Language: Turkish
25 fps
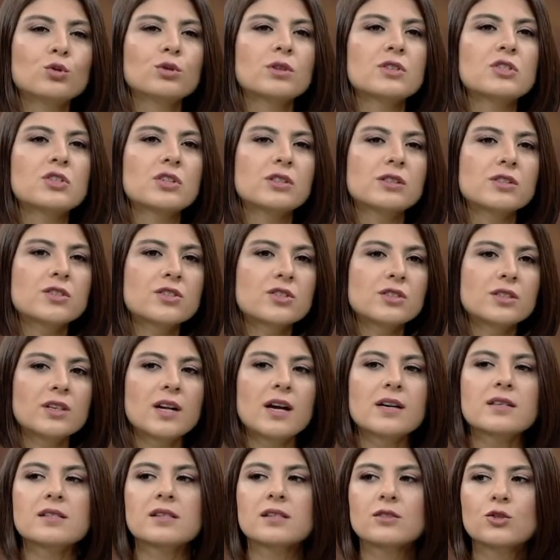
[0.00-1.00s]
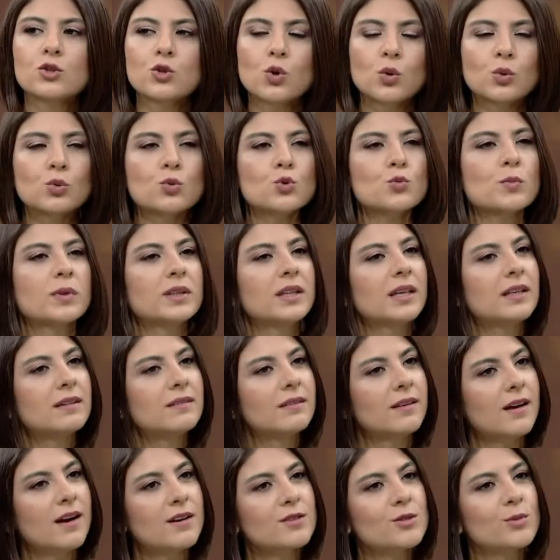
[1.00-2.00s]
çalışırlarsa çok uzmana
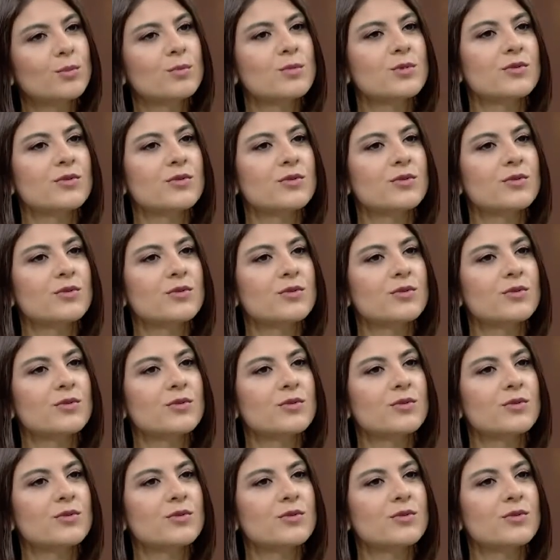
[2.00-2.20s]
ihtiyacımız